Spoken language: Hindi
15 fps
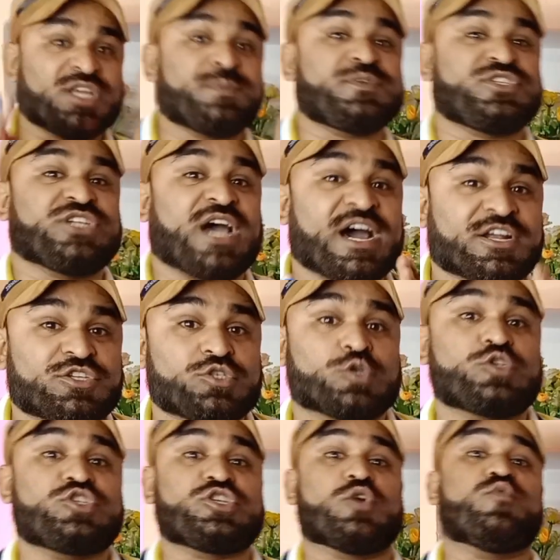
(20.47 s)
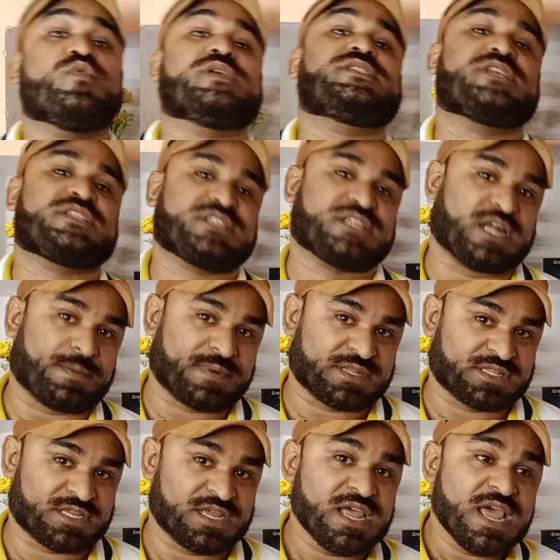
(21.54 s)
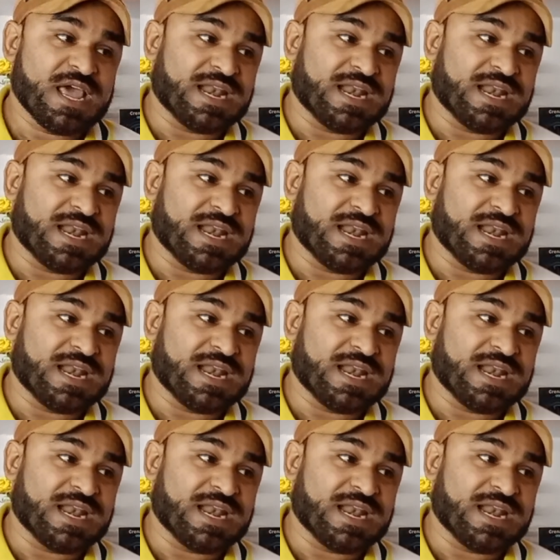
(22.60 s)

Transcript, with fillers: सिर्फ चार सब्सक्राइबर थे